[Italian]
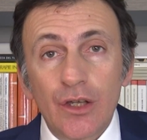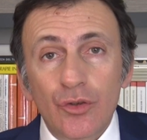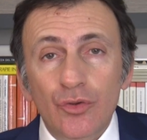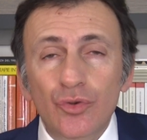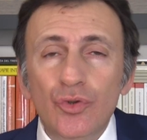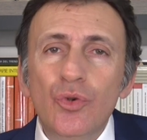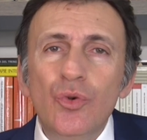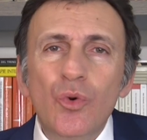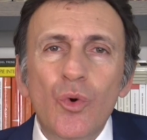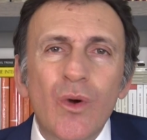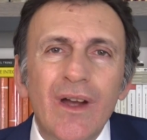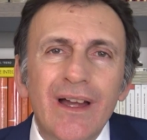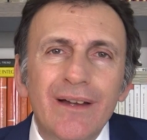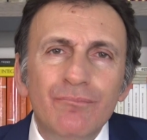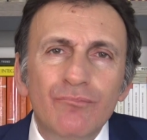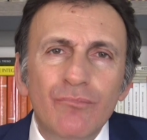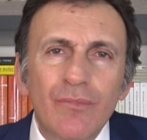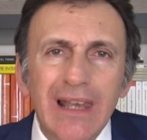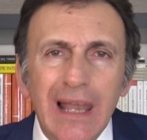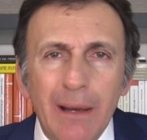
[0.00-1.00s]

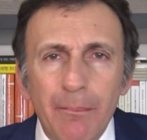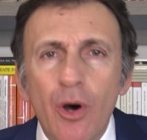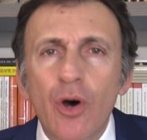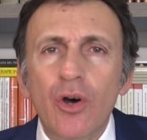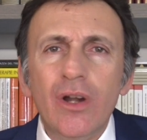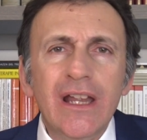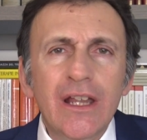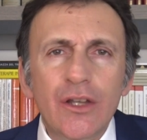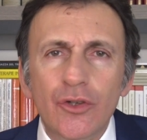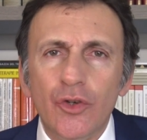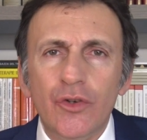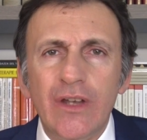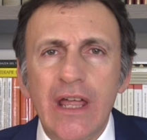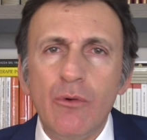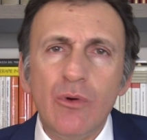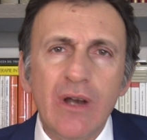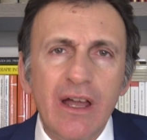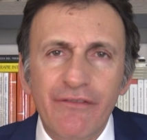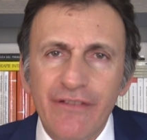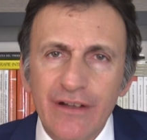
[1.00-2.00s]
Dunque l'amore non è
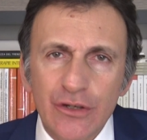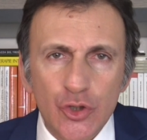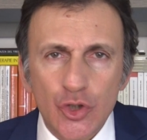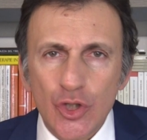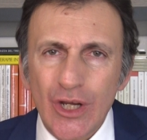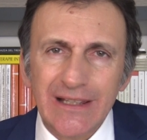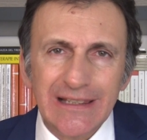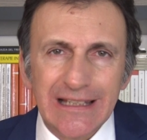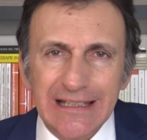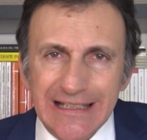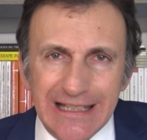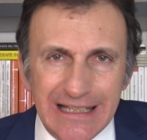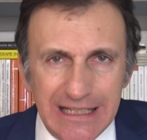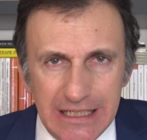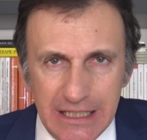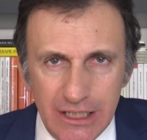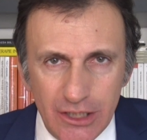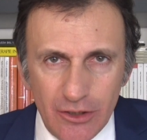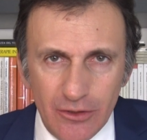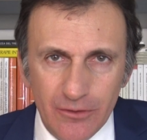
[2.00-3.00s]
una faccenda
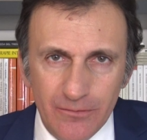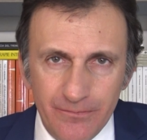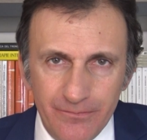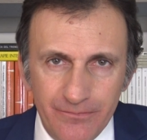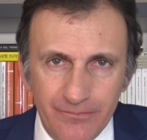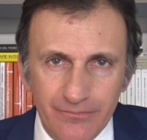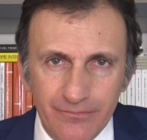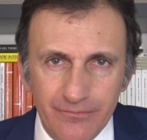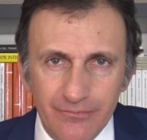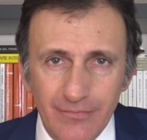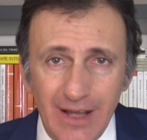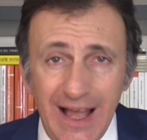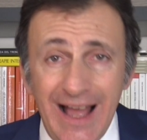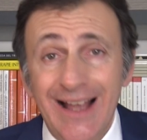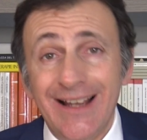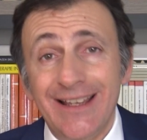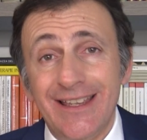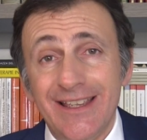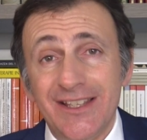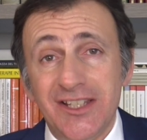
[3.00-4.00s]
dell'io,
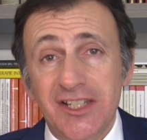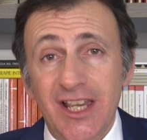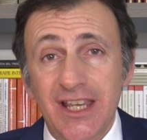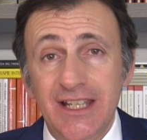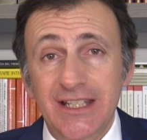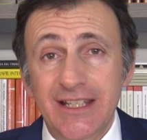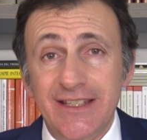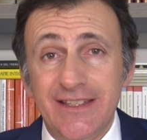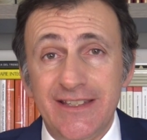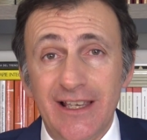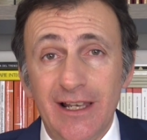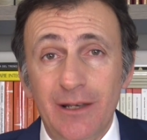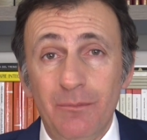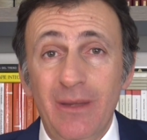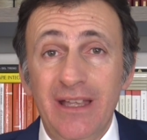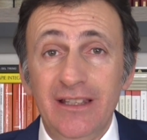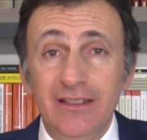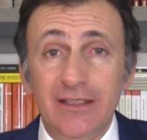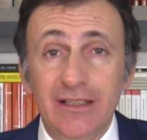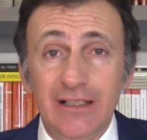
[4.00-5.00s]
anche se
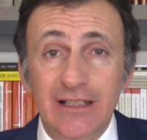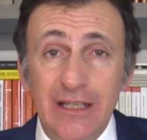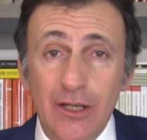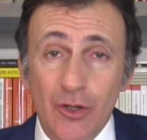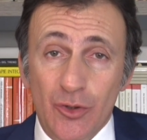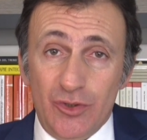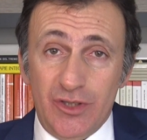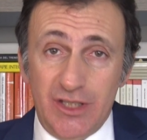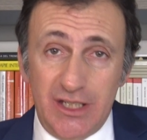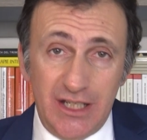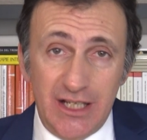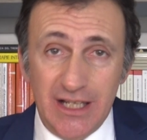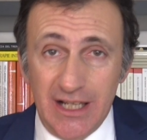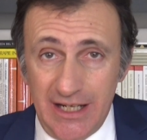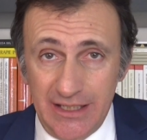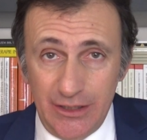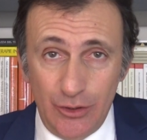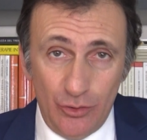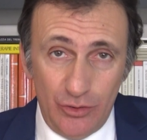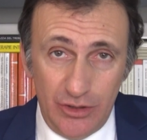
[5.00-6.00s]
inizialmente l'io si
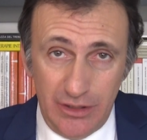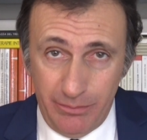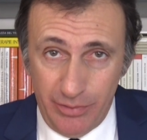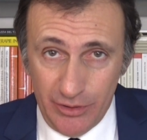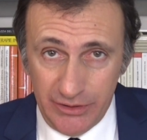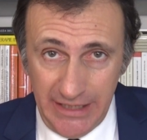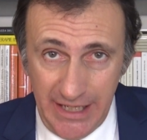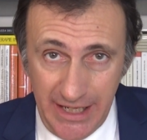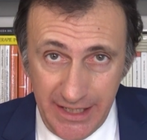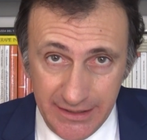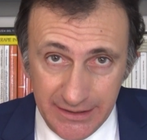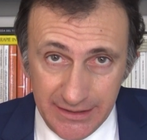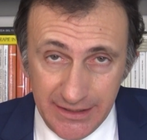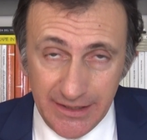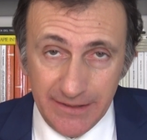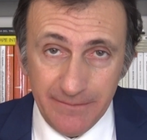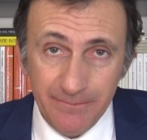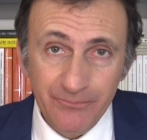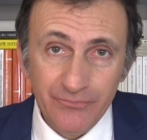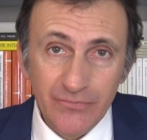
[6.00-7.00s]
crede
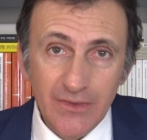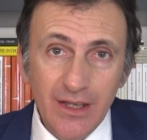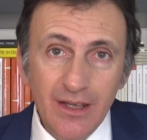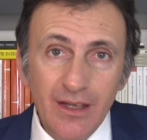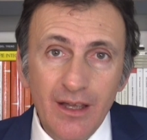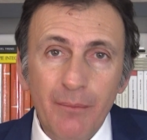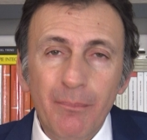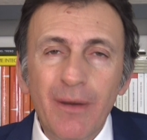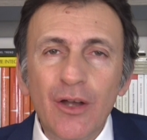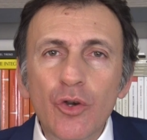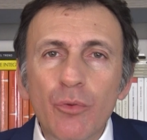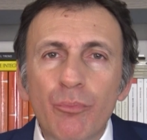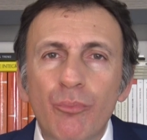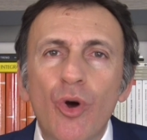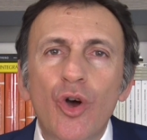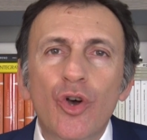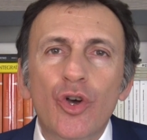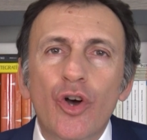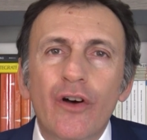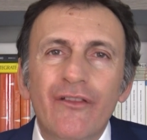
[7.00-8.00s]
onnipotente, ma non
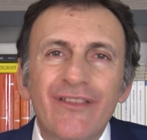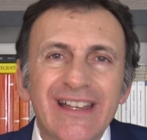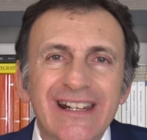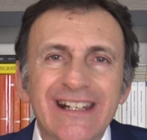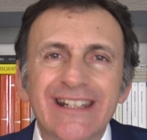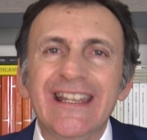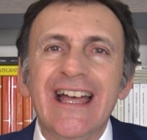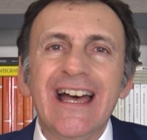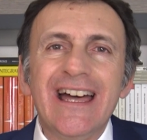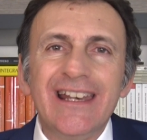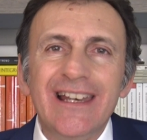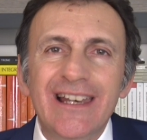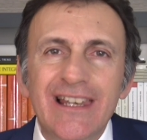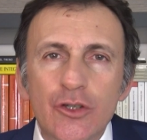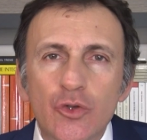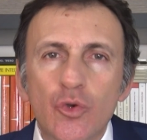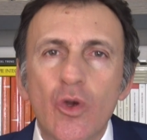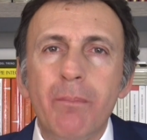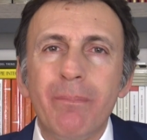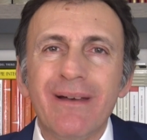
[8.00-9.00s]
può governare le
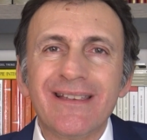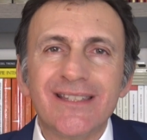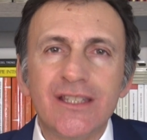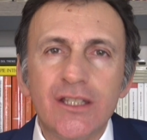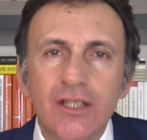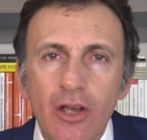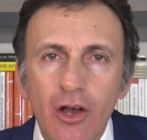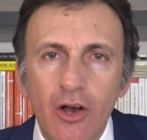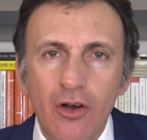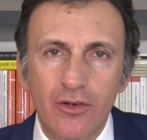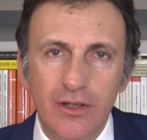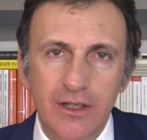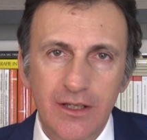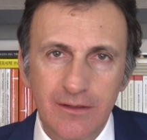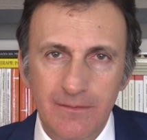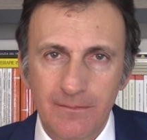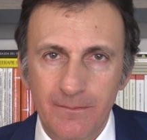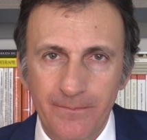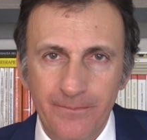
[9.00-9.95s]
sue passioni.